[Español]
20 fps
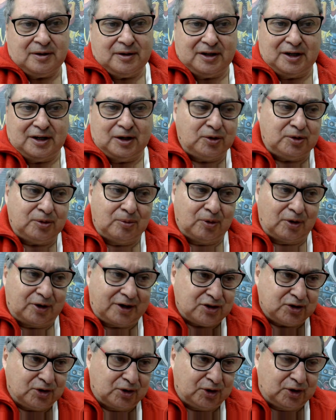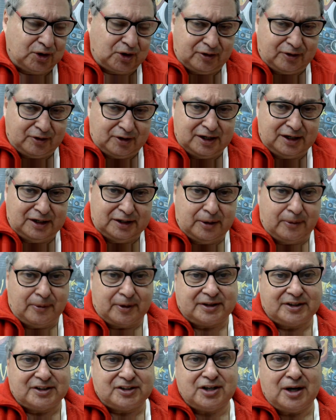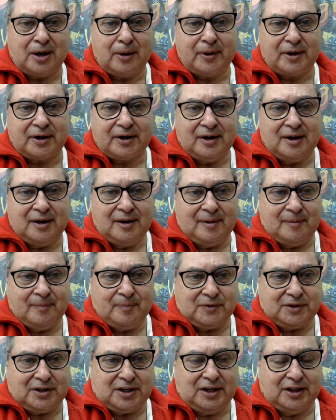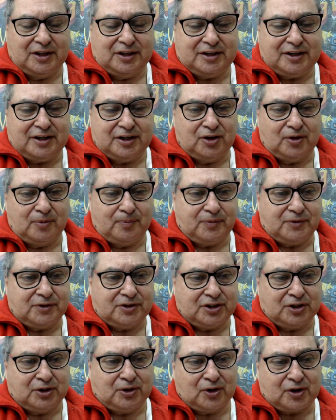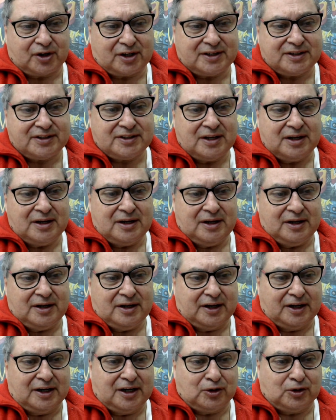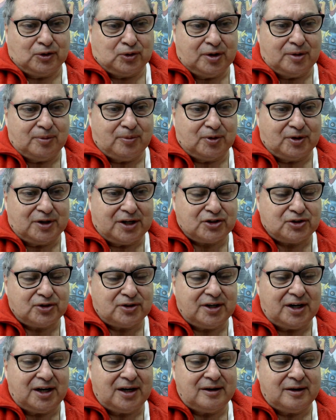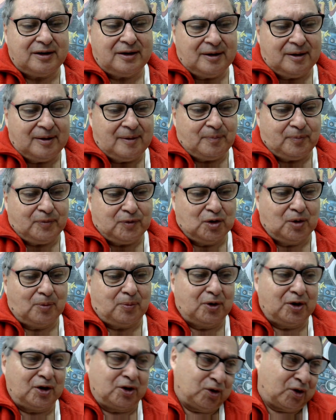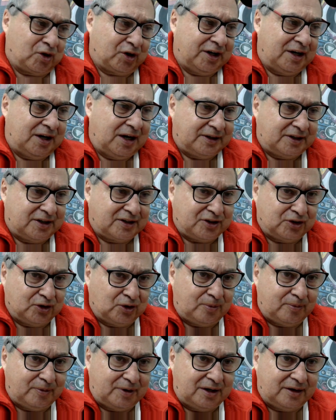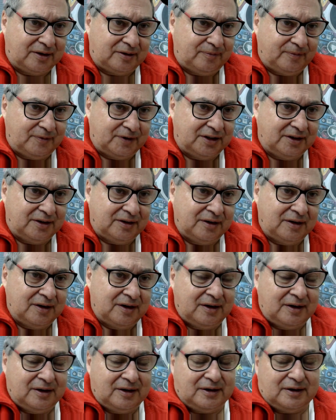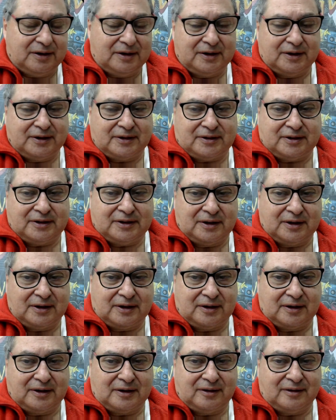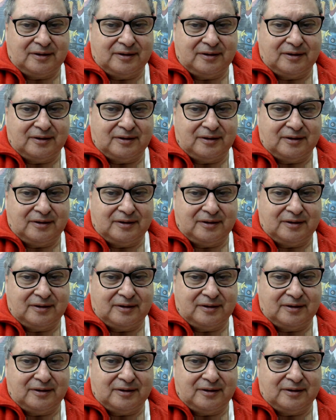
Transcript: el último caso creo que es el de Bernie Schaber, que le dijeron, si corres en el turismo nacional, no podés correr en el TC2000. ¿eh? Este,